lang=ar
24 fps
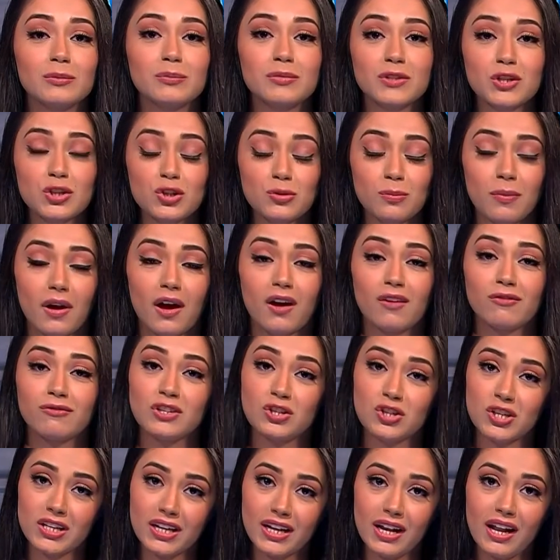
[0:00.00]
بتشبه في
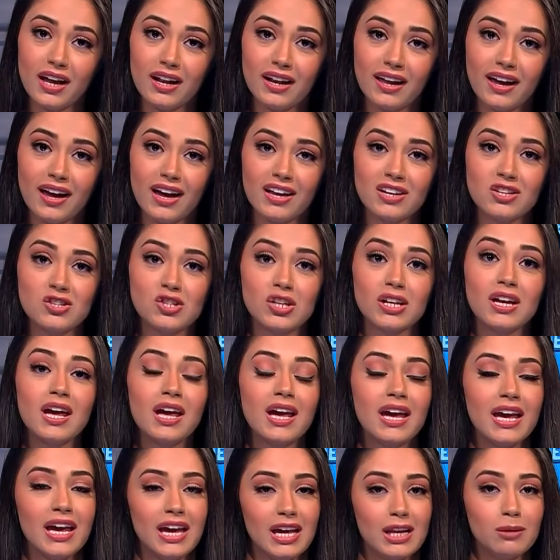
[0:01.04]
شكلها الخارجي
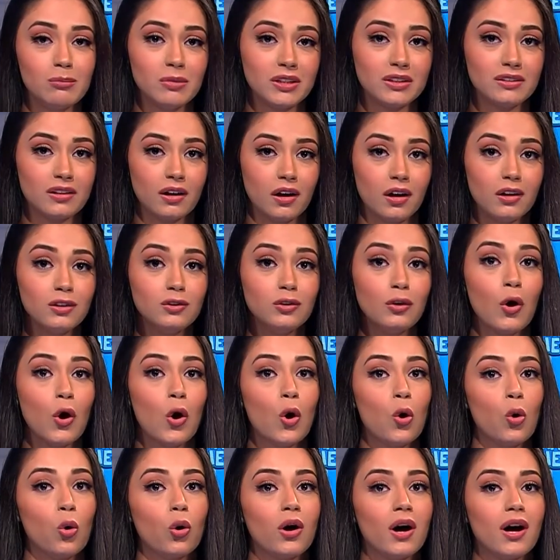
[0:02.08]
المنطاد
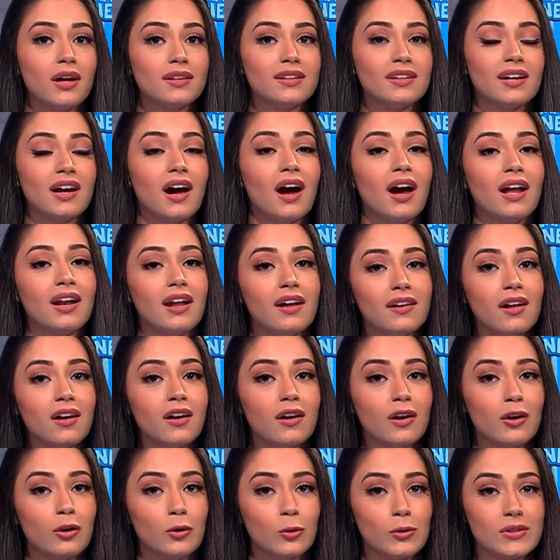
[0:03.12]
وقادرة على
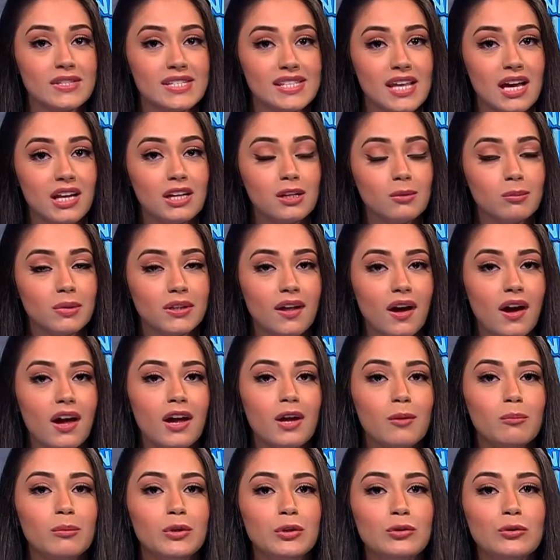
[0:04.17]
نقل وإنزال البضائع
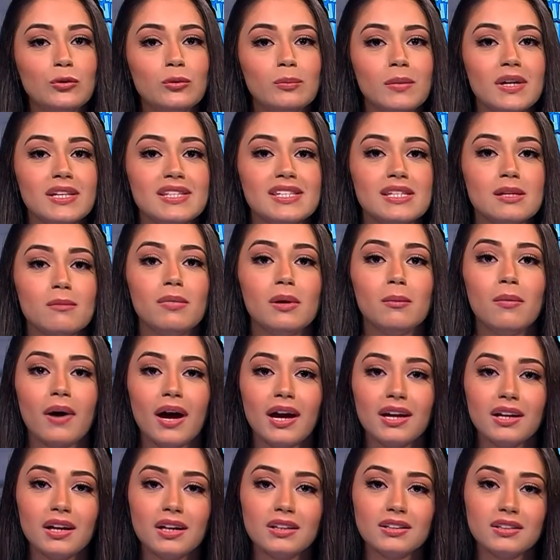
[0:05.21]
بدون ما تسبب
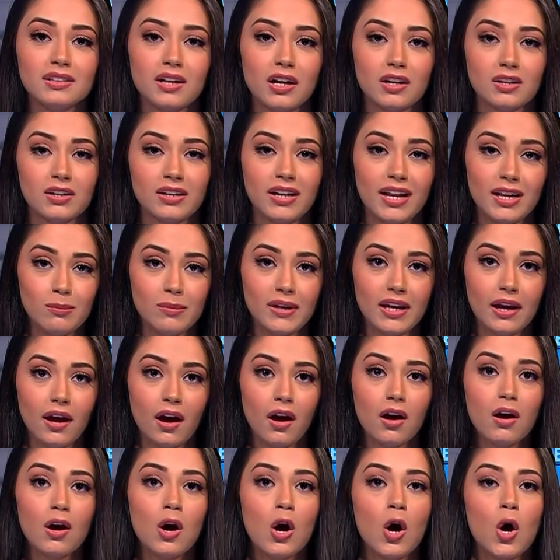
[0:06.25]
أي أضرار
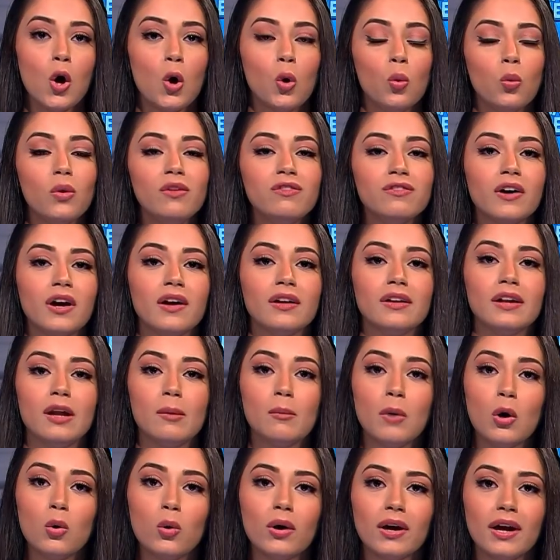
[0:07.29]
للبيئة وفقا
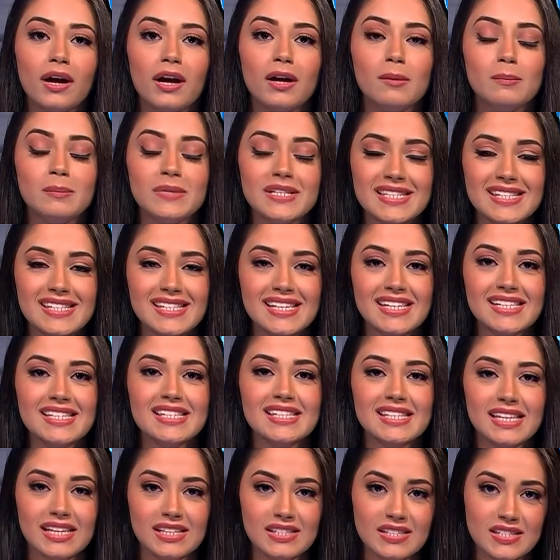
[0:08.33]
لموقع
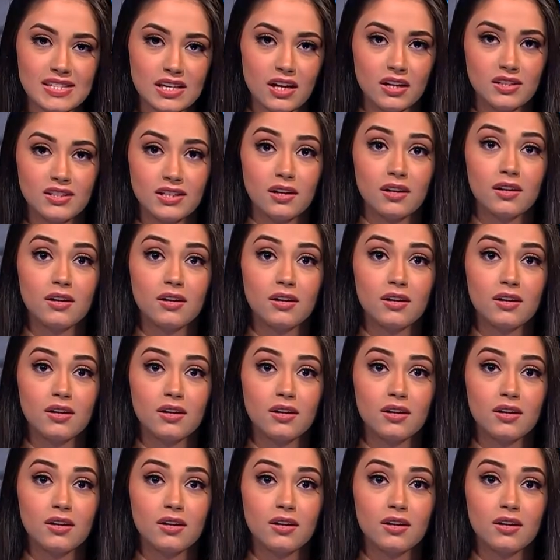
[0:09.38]
بزنس إنسايدر